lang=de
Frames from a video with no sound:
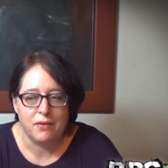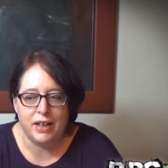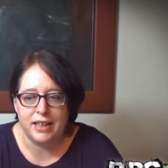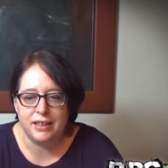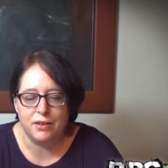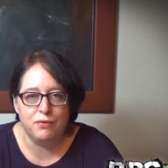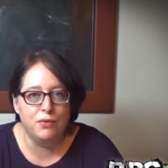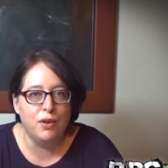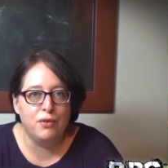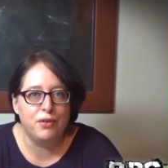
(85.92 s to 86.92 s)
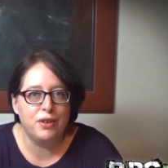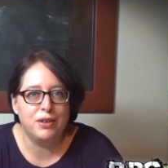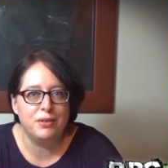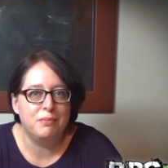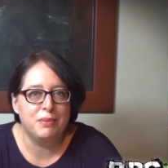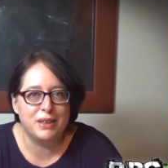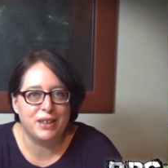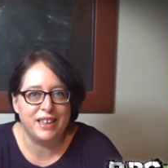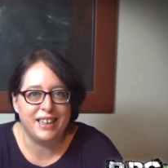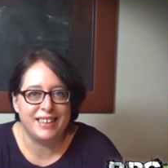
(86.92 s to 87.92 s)
welche Würfe
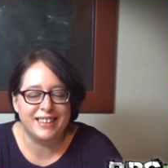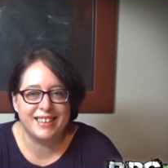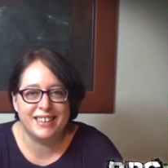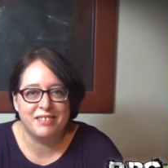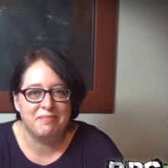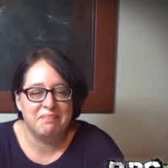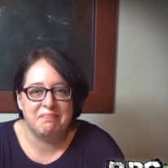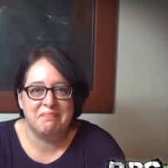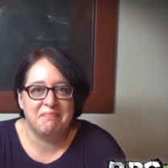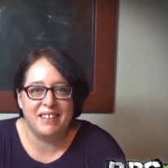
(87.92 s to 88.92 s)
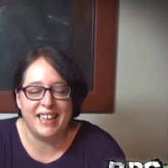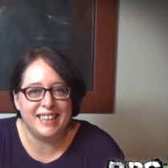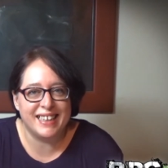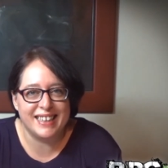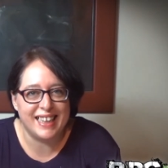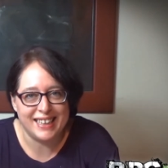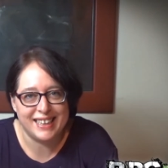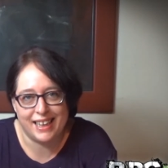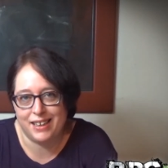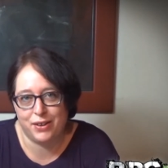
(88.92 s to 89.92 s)
besonders
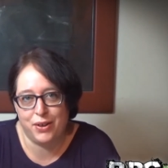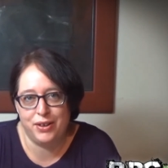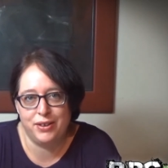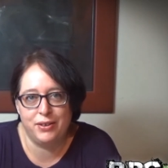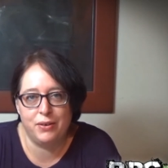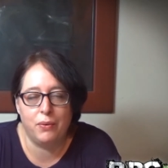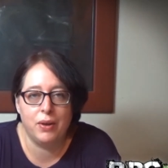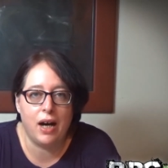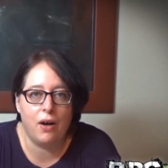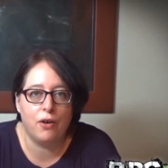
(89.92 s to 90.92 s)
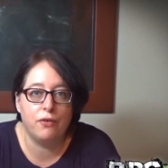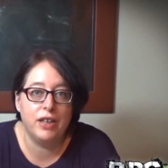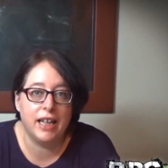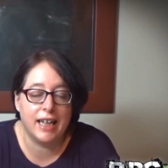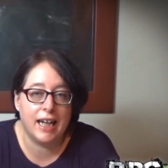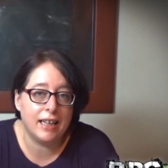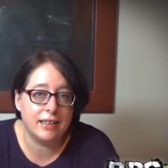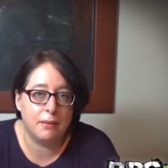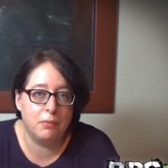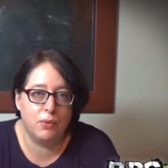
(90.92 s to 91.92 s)
interessant sein könnten oder auch wie der
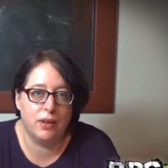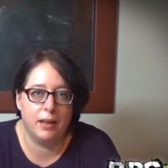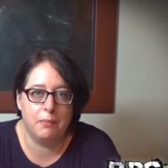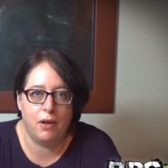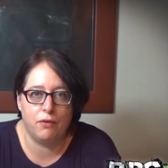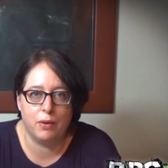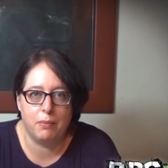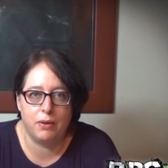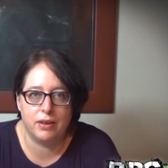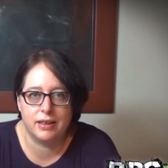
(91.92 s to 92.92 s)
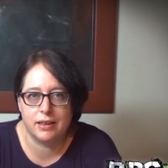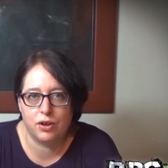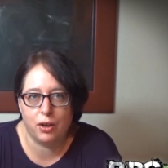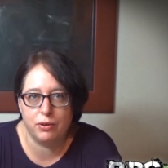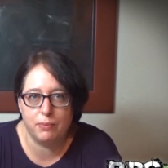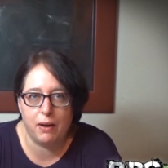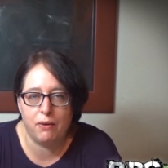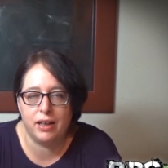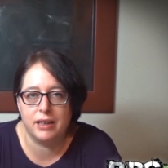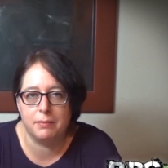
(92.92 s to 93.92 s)
Charakterbogen eben aufgebaut ist. Das schaue ich mir
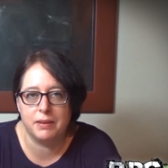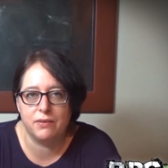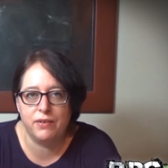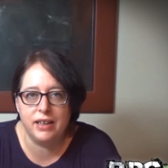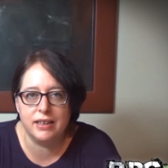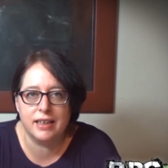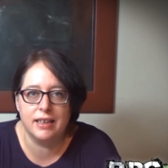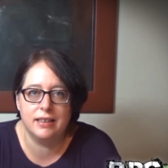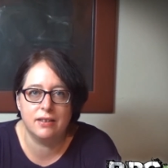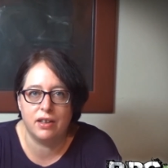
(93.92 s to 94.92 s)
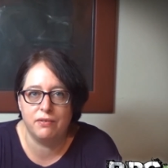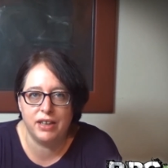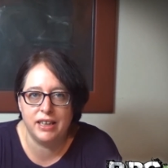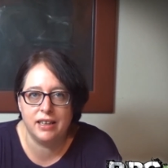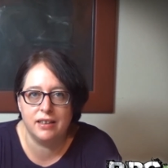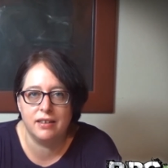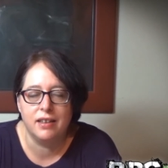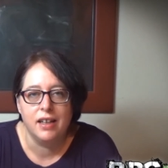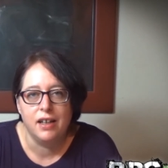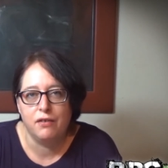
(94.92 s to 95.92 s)
auch an. Gibt es viele Skills oder
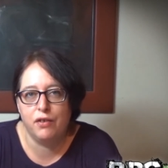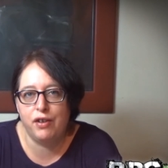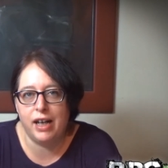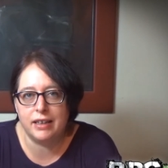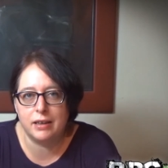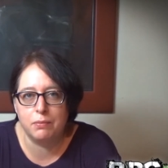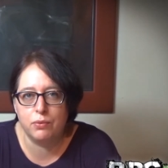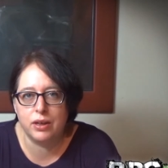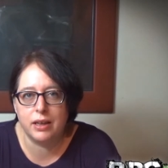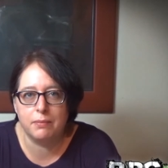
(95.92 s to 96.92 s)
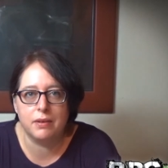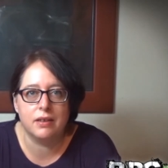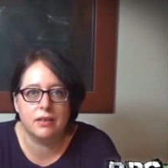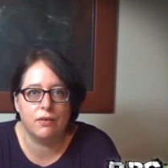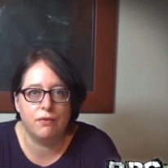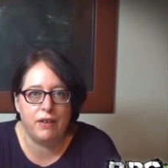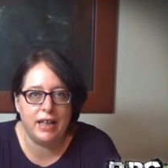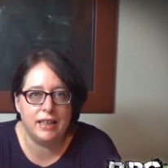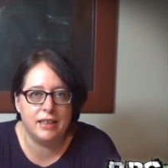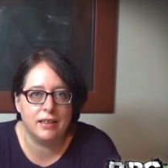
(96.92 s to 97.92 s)
wenige? Wie viele Attribute gibt es und
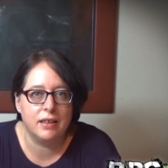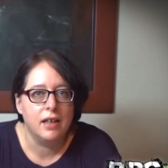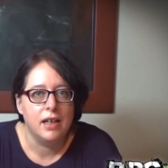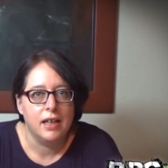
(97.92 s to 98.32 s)
welche?